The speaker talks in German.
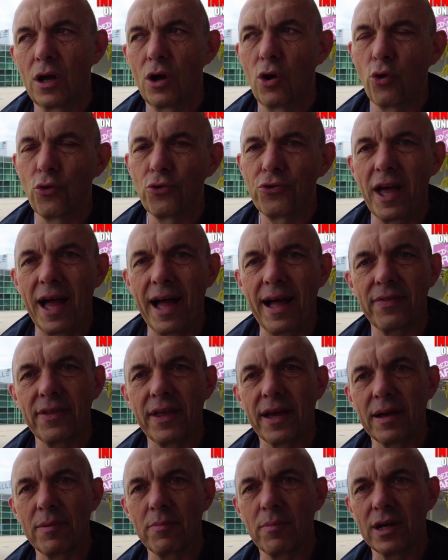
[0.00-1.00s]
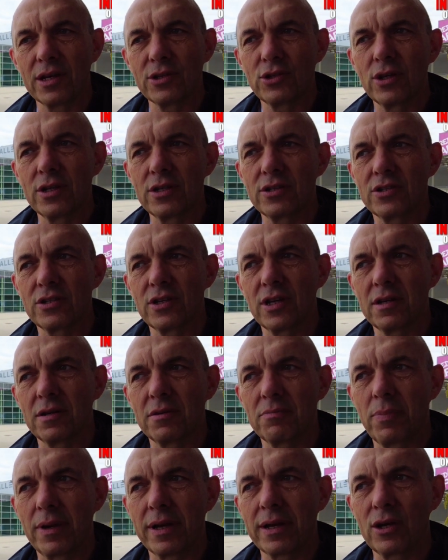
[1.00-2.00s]
Unter anderem. Also ist,
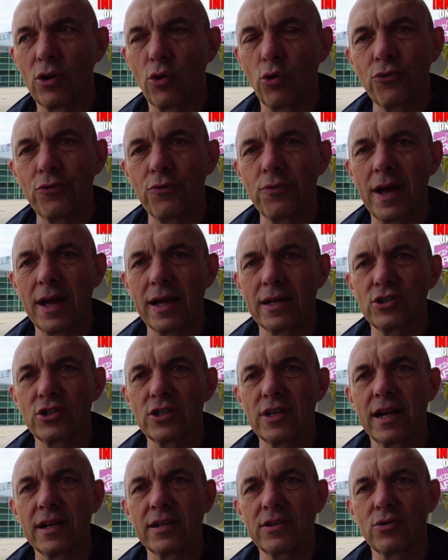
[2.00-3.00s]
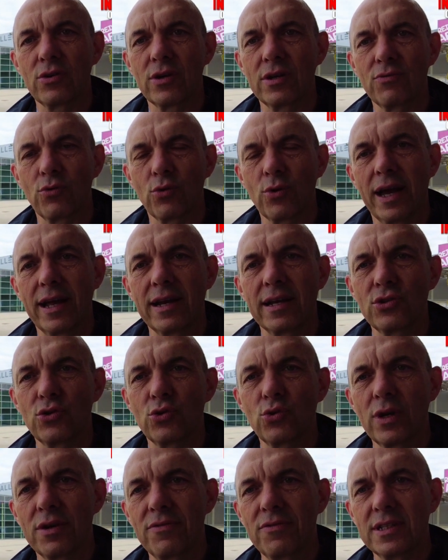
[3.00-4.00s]
äh, bei Großveranstaltungen, wo keine
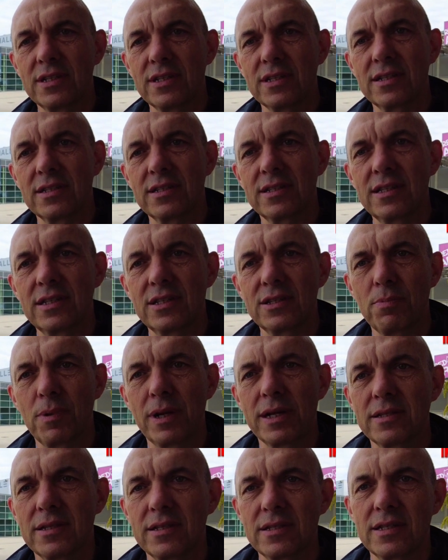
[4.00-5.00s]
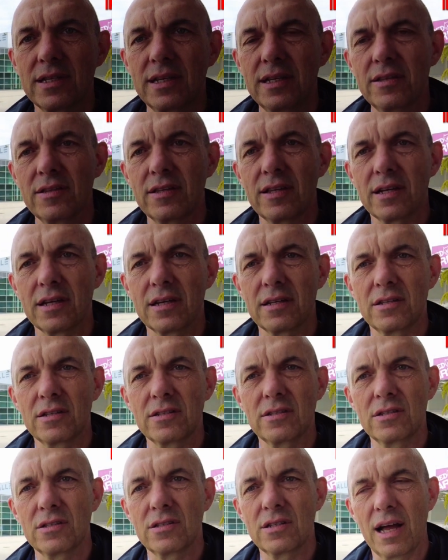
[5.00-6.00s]
zugewiesenen Sitzplätze sind, äh,
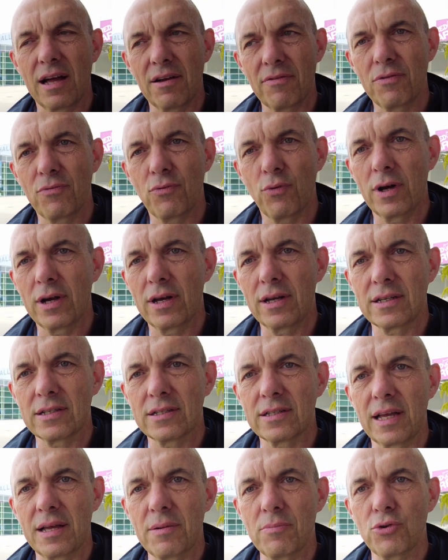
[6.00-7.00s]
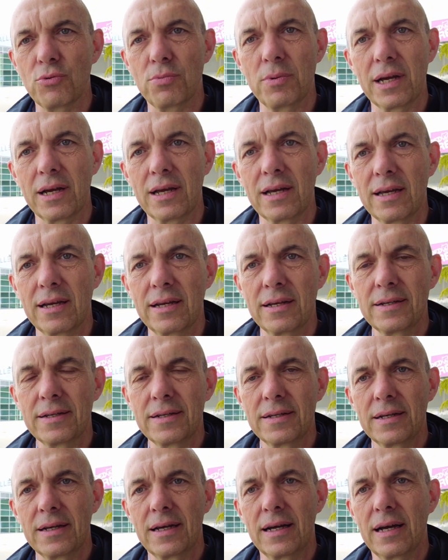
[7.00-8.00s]
das ist nach wie vor extrem schwierig,
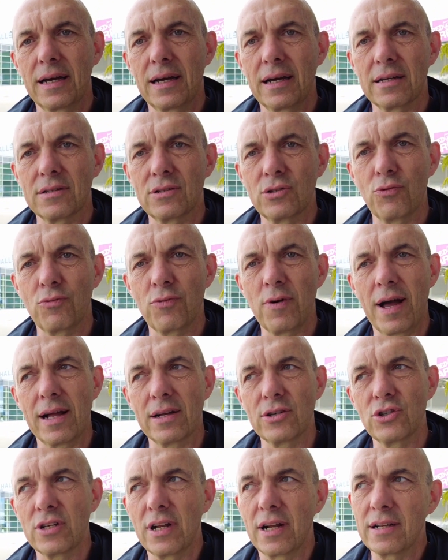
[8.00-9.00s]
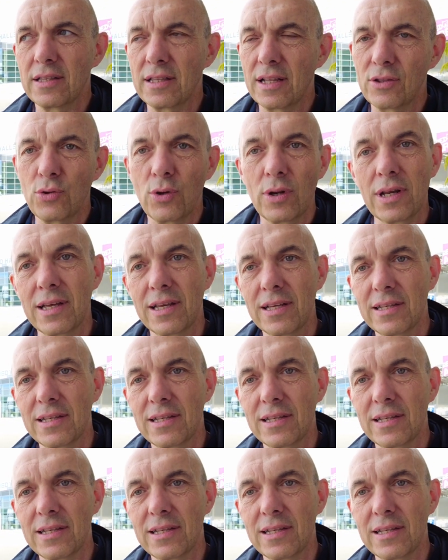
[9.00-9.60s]
äh, zu veranstalten. Natürlich